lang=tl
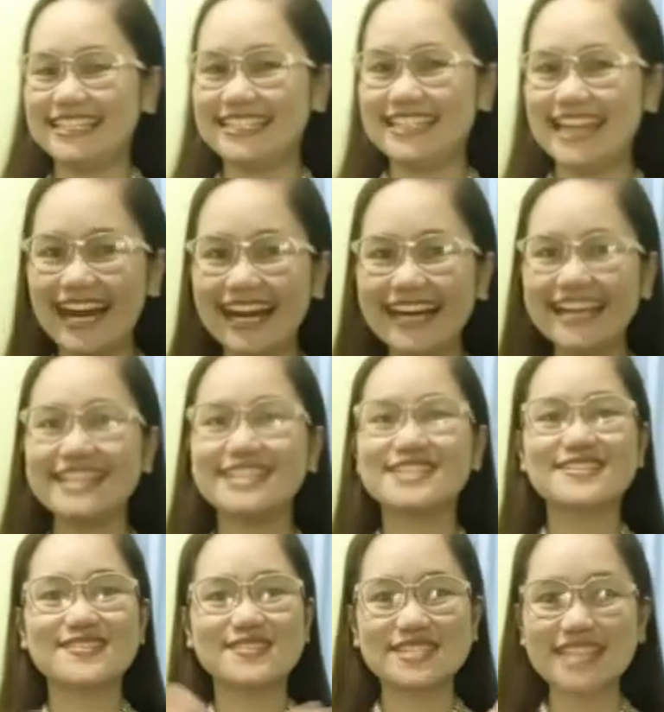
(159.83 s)
Yan.
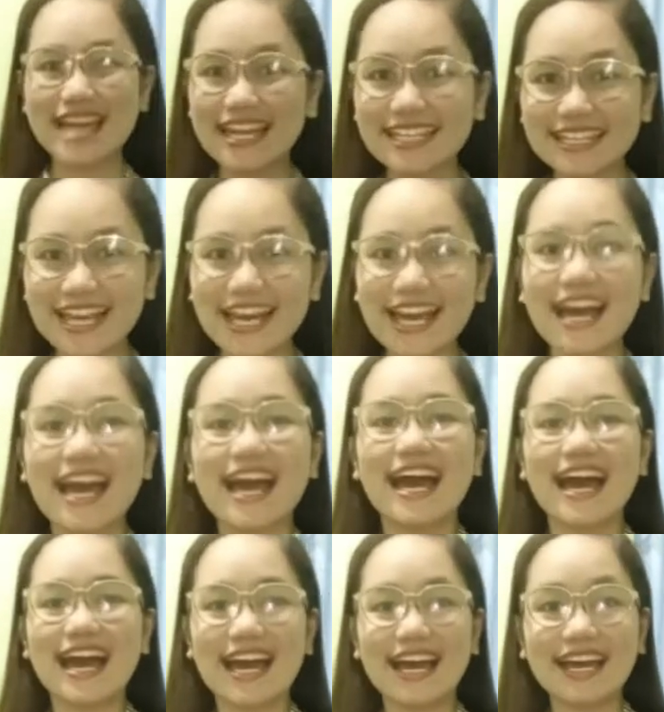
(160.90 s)
So sana
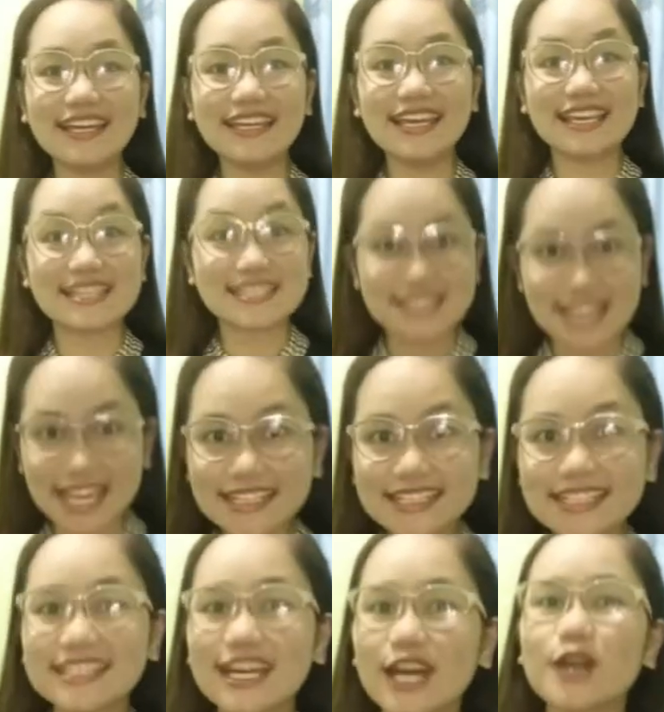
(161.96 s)
ay
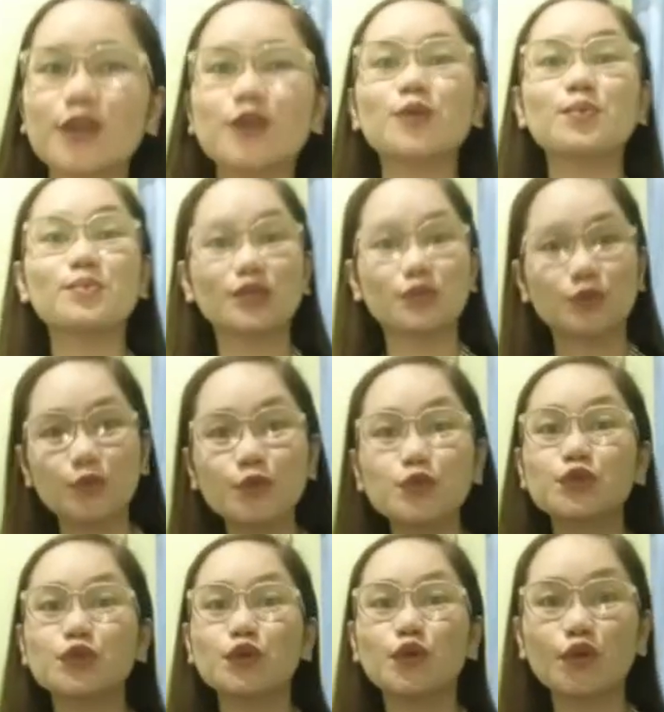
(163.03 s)
excited na kayong
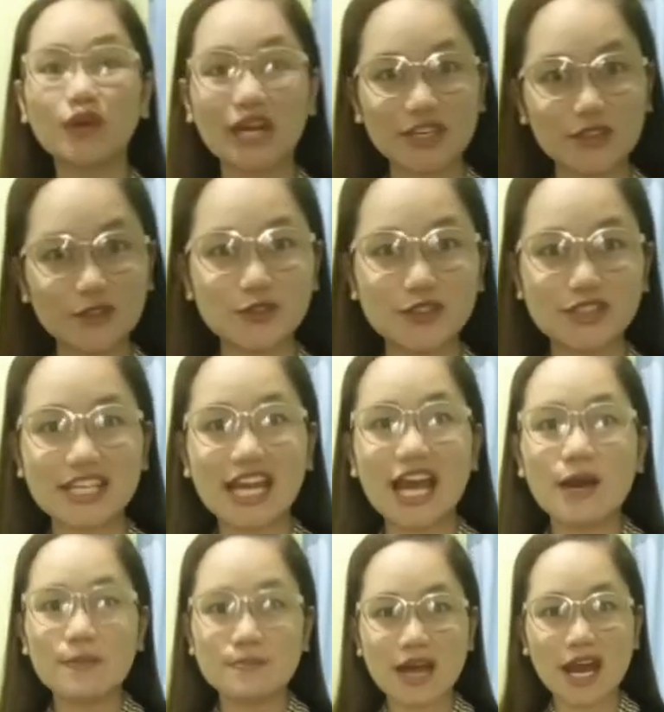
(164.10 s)
matuto ngayon.
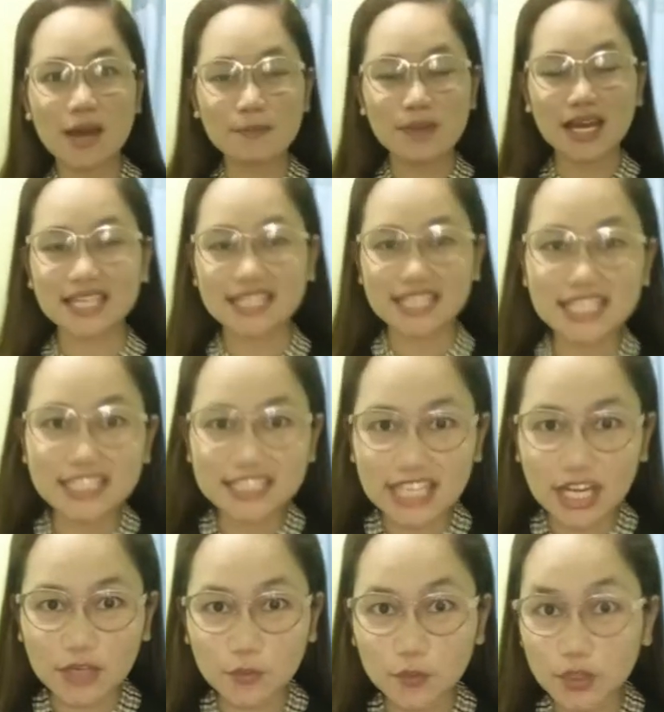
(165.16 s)
Makapakinig
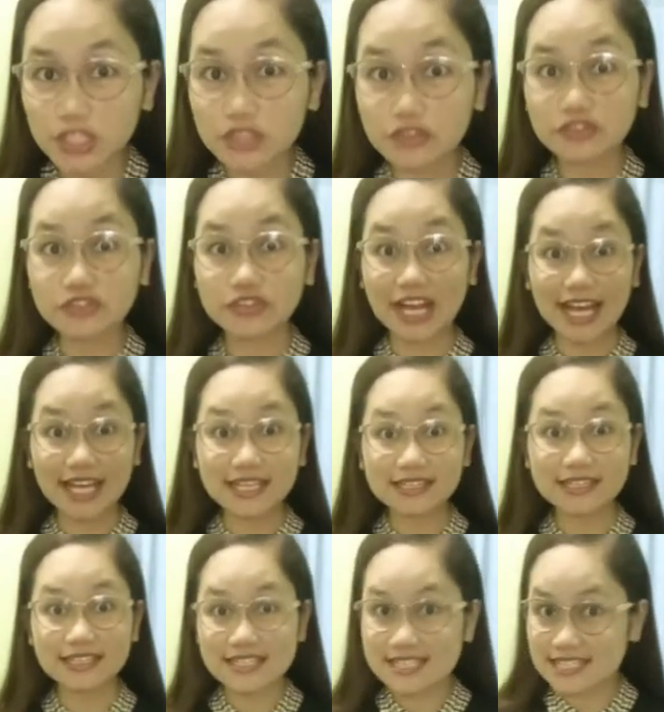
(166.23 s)
ng Word of
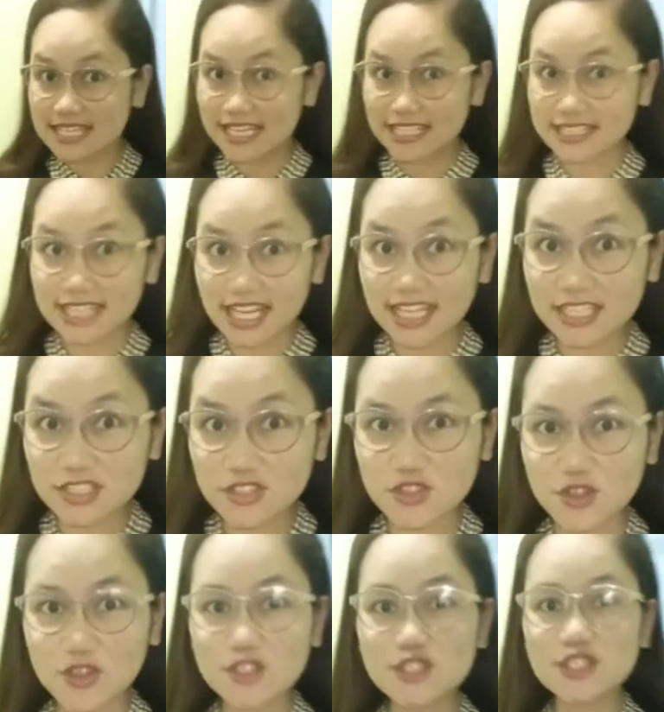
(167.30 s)
God, Salita ng
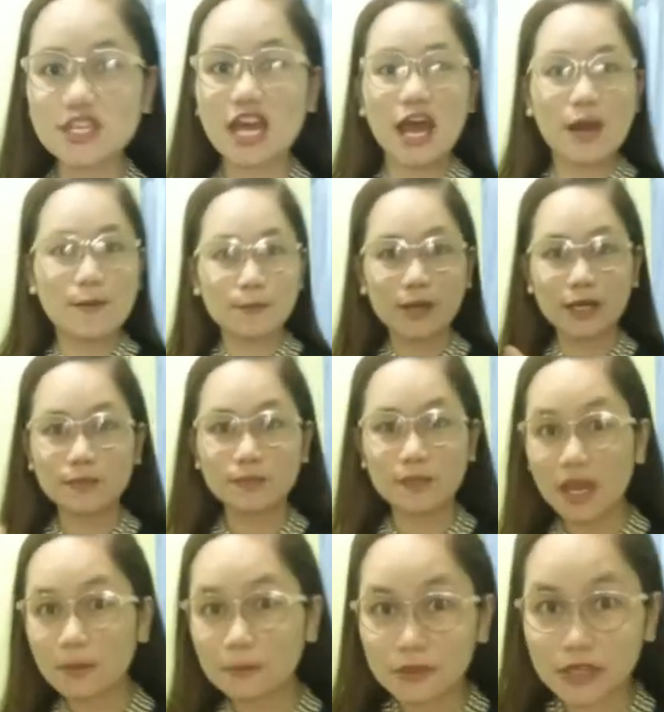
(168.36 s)
Diyos,
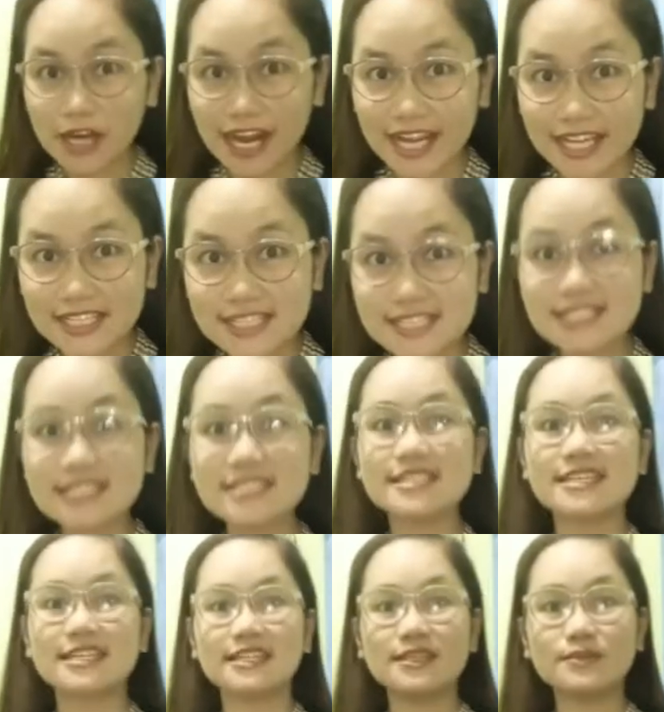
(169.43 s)

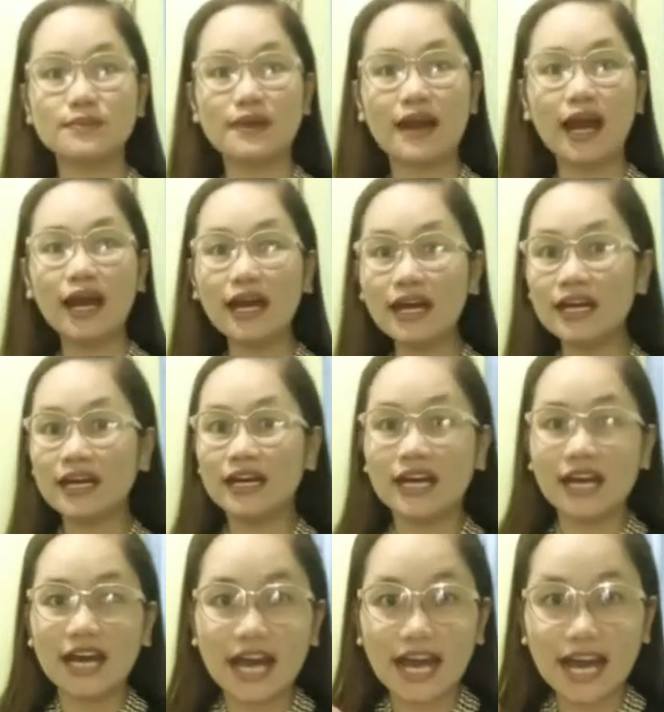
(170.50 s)
mag-memorize, diba?
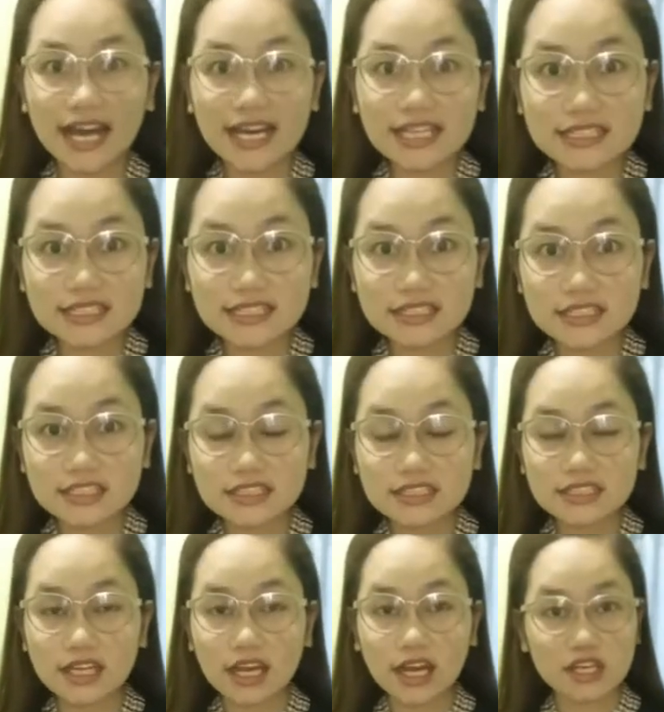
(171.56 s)
At
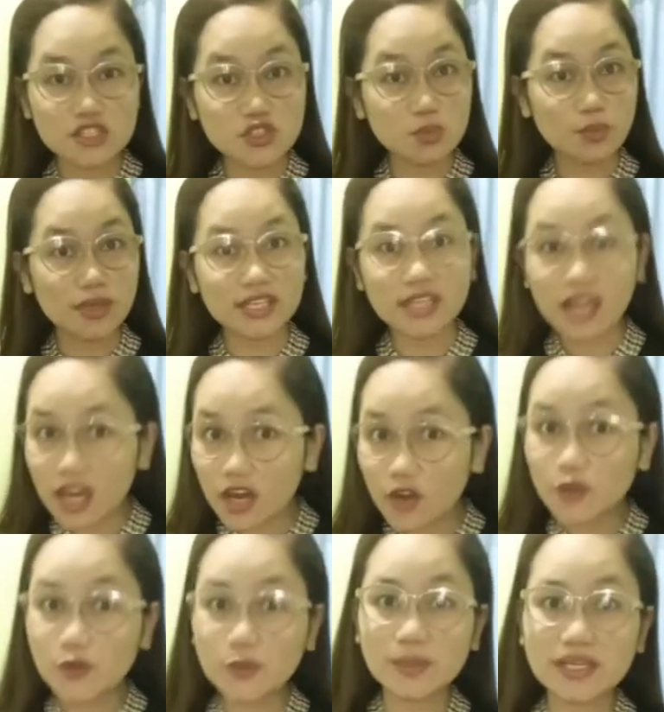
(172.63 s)
uh,
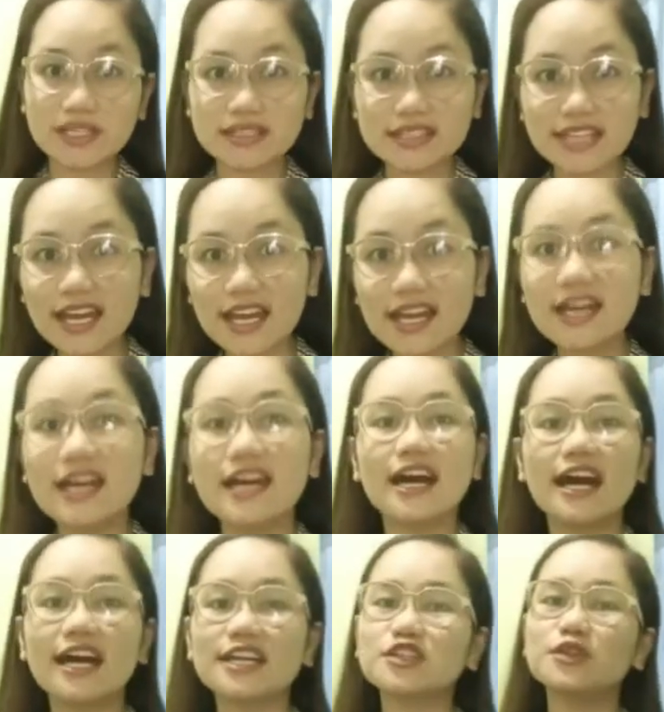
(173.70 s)
sumayaw, kumanta,
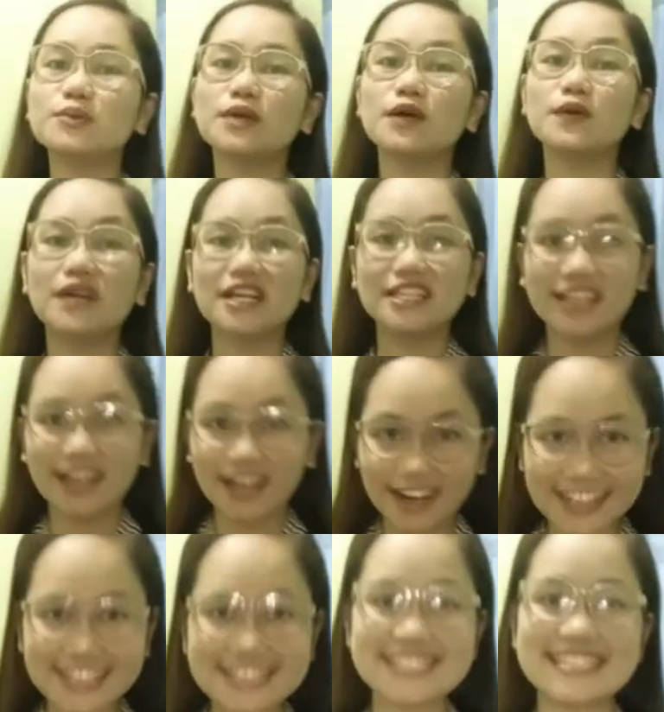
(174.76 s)
at gumawa ng
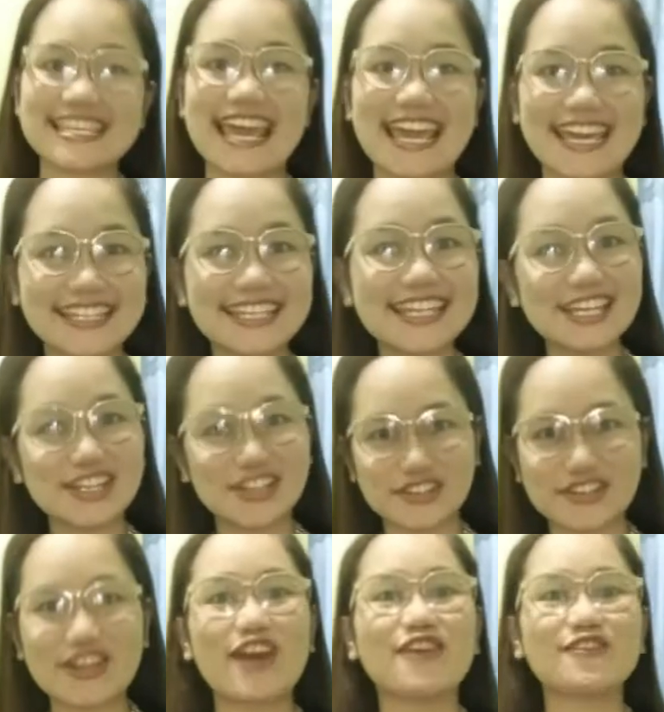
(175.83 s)
arts and
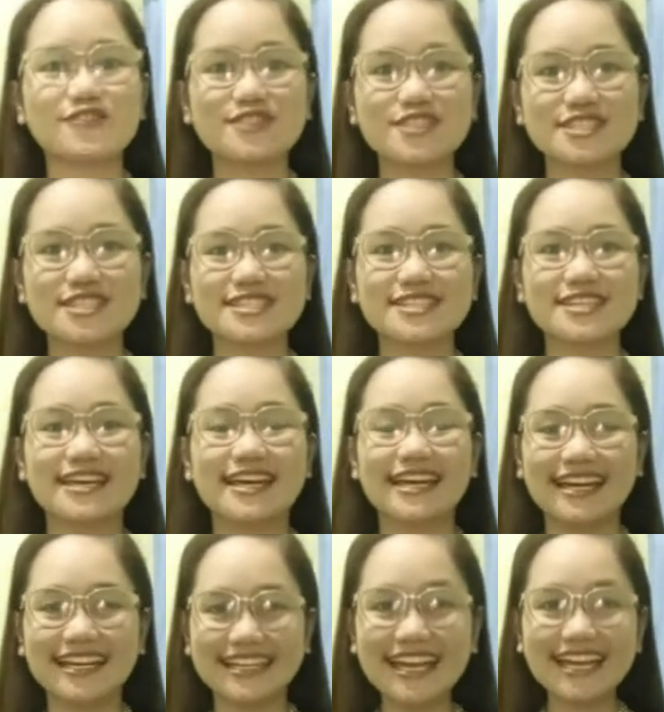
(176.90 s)
crafts.
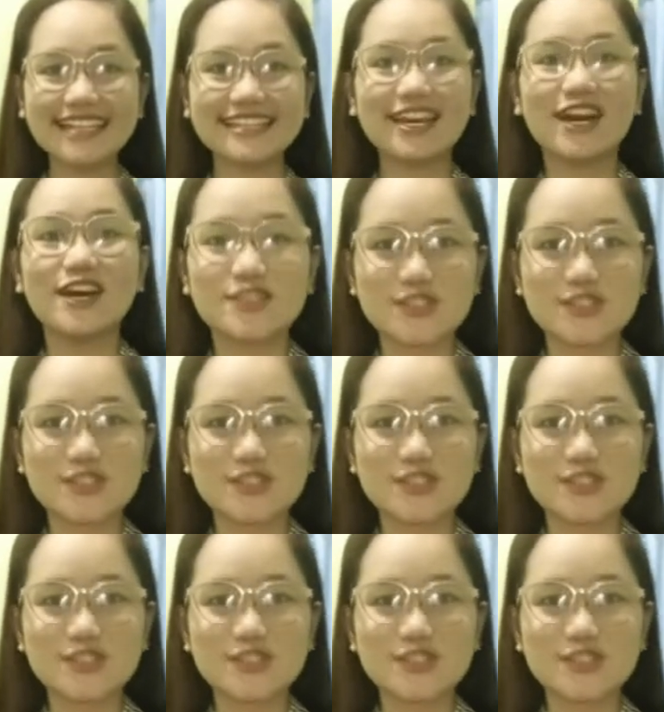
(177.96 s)
Ayan.